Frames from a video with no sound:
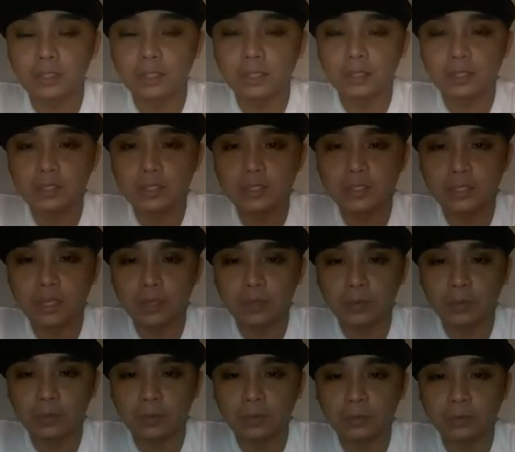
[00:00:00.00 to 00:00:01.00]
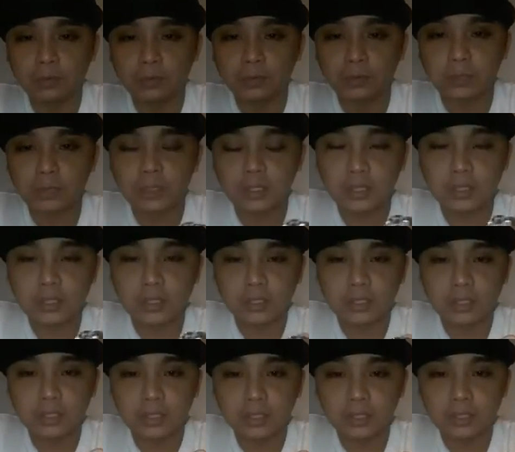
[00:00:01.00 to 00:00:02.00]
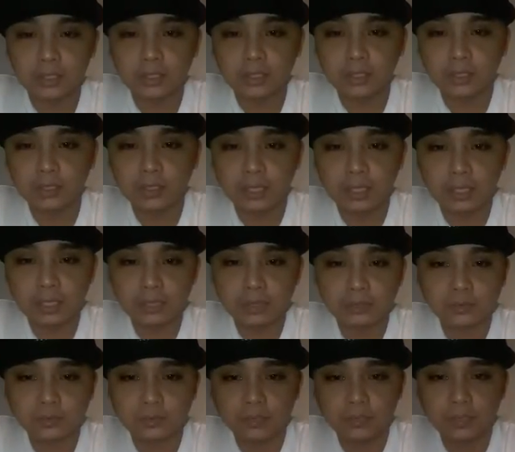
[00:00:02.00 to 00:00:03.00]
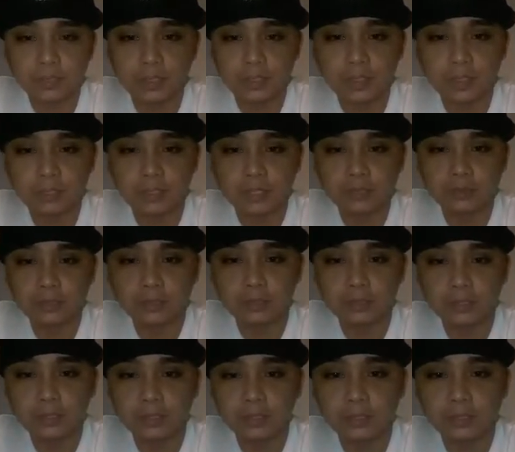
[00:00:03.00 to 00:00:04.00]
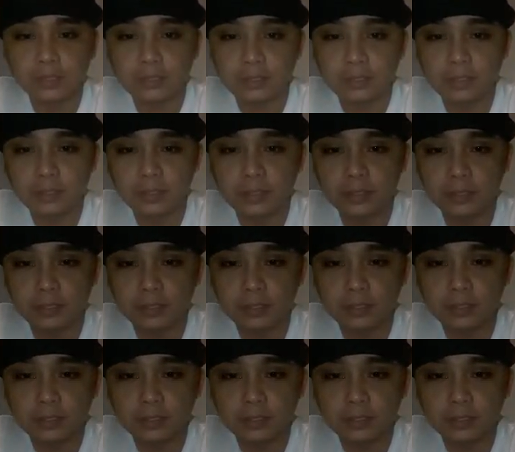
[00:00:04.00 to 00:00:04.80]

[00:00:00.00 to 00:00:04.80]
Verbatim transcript: hindi siya common na deck, so makikita nyo naman. Ayan.